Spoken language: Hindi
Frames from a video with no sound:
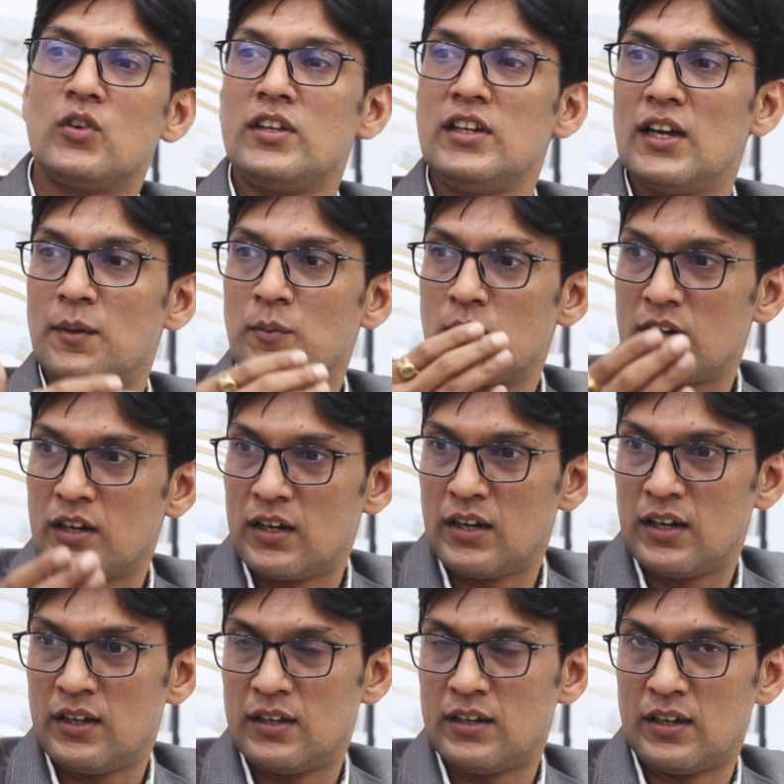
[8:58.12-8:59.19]
खुद ही आपको
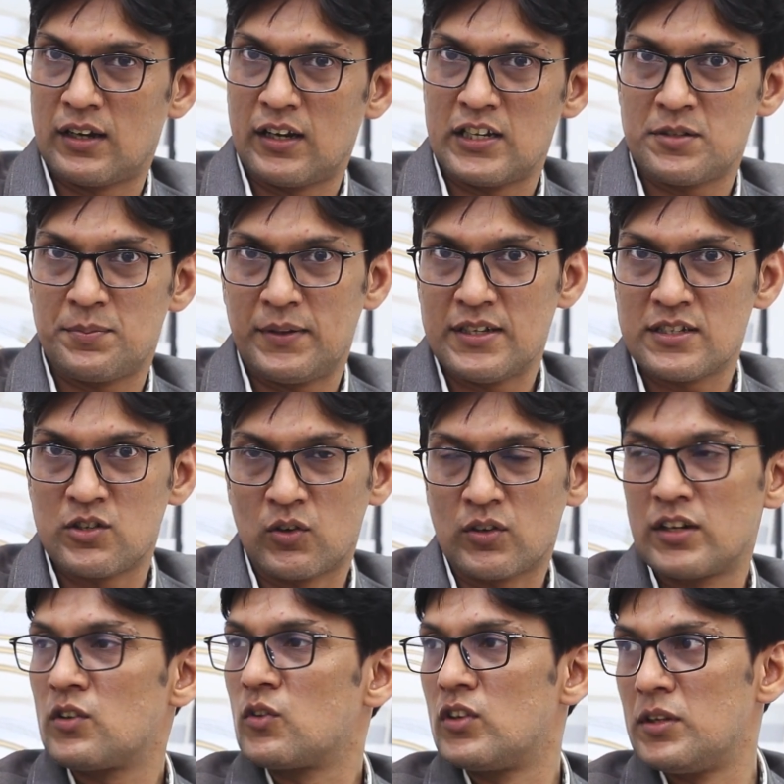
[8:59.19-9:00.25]
डिटेल अगर एक्सपीरियंस
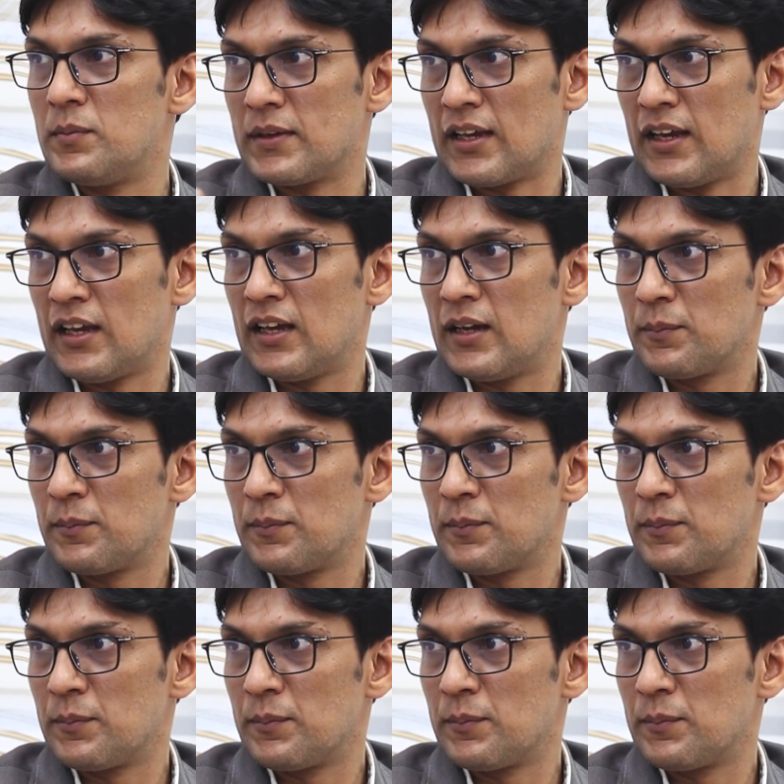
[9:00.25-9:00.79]
डॉक्टर तो खुद ही बताएंगे